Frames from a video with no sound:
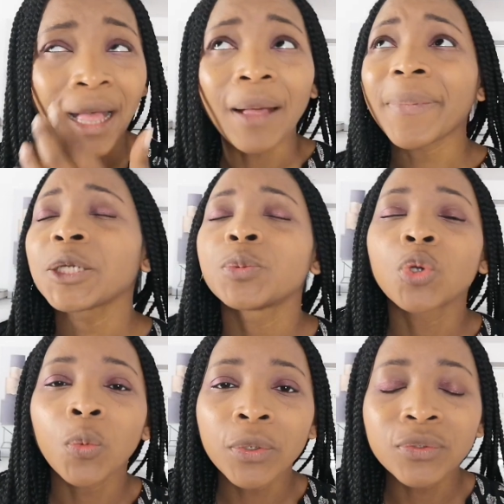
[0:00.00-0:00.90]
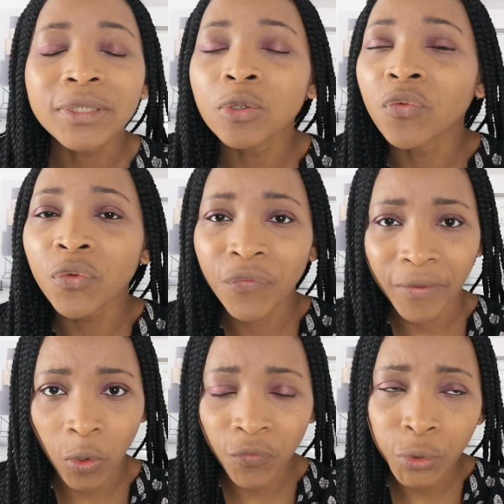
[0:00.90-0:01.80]
Après, je peux comprendre que si on veut,
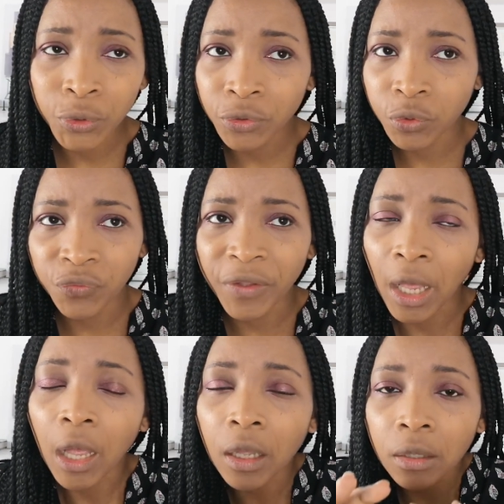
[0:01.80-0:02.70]
on veut juste faire...